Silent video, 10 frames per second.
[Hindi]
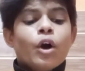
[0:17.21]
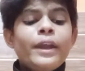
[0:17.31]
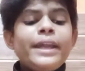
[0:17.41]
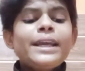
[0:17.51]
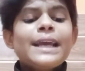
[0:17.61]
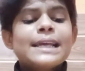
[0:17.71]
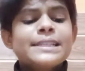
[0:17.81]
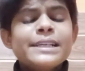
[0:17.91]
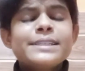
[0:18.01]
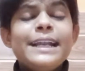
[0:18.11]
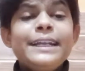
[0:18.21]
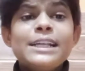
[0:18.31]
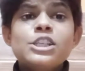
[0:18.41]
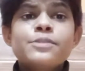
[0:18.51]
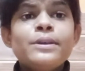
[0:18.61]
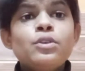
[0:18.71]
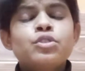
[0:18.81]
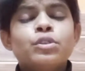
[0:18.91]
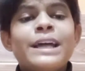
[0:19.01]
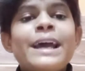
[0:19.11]
और एक कैसे sentences में
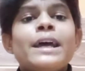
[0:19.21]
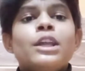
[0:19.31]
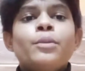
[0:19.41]
use होता है